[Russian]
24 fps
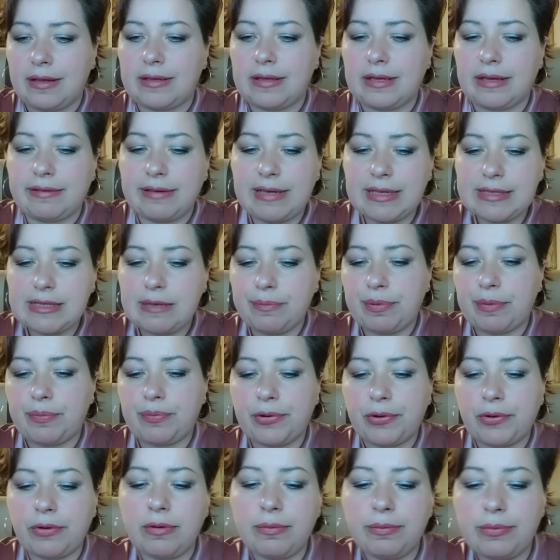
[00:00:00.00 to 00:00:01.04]
Давайте
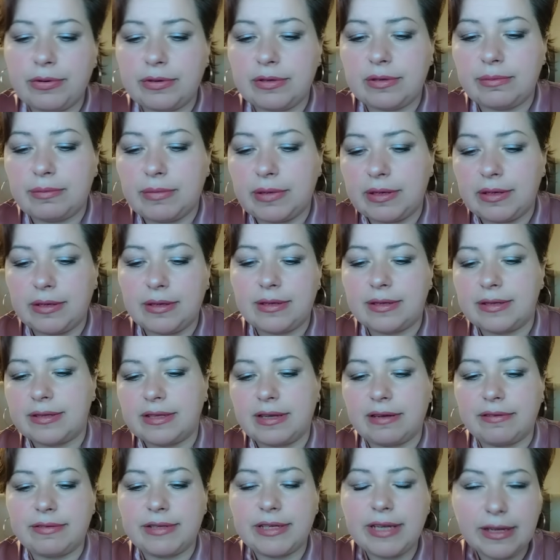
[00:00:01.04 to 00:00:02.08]
попробуем.
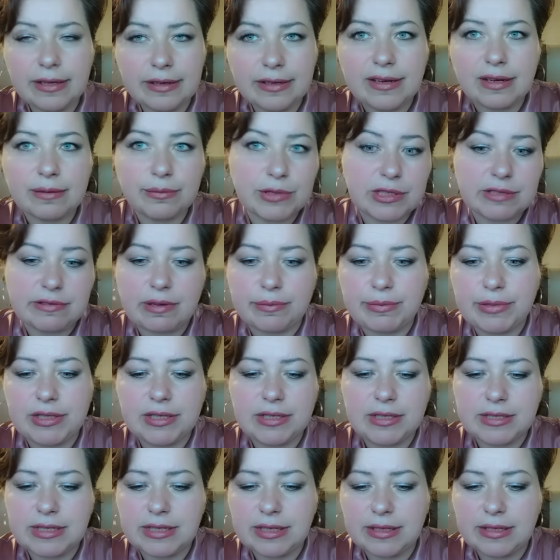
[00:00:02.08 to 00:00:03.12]
Давненько мы с вами
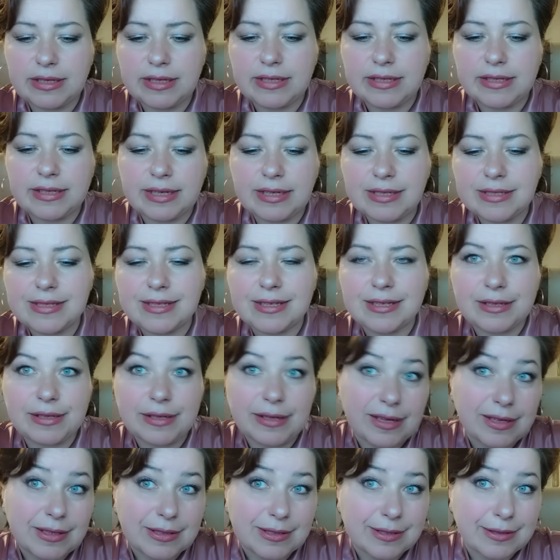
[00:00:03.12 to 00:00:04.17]
не делали кельтский
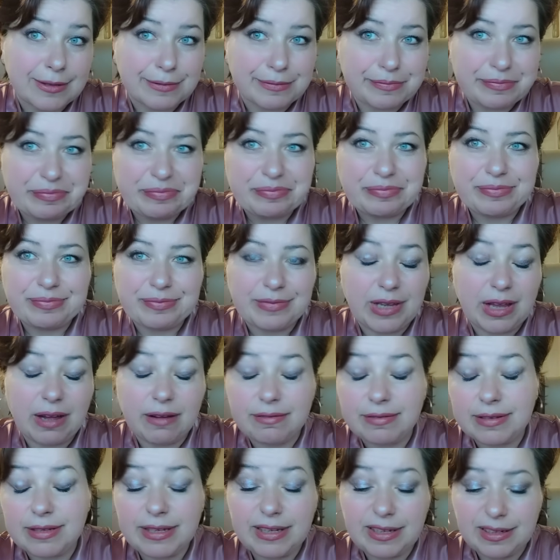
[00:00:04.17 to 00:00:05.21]
крест.
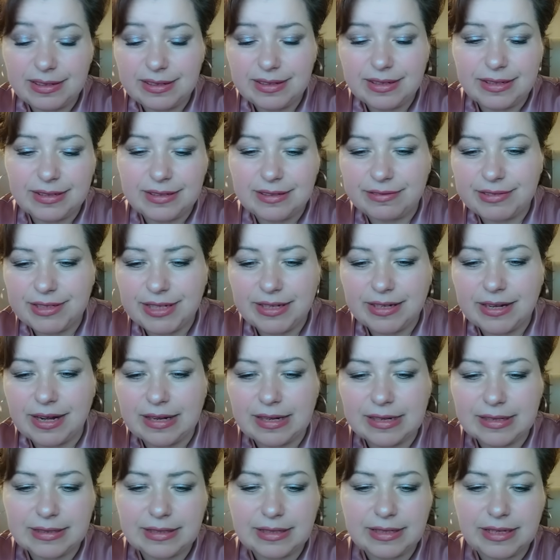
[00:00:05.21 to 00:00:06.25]
Давненько, давненько.
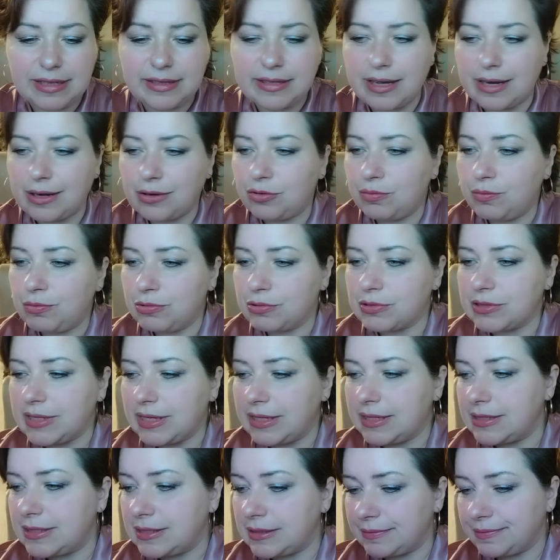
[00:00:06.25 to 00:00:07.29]
Как-то я так люблю,
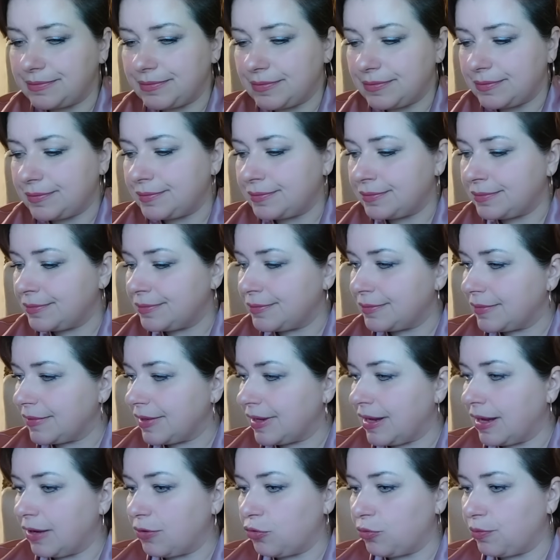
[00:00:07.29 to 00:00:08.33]
знаете,
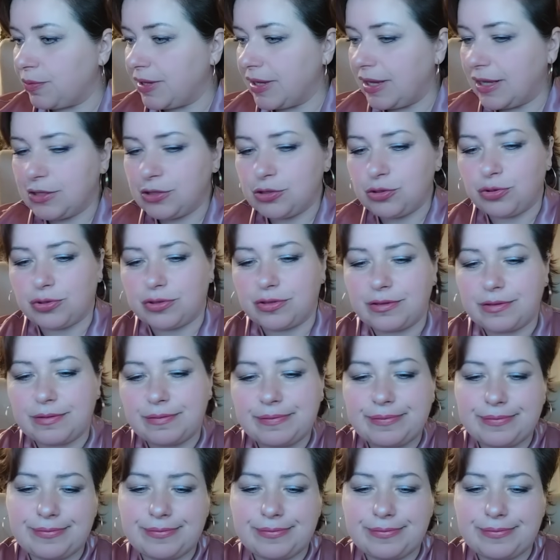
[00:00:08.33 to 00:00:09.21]
как у меня идет.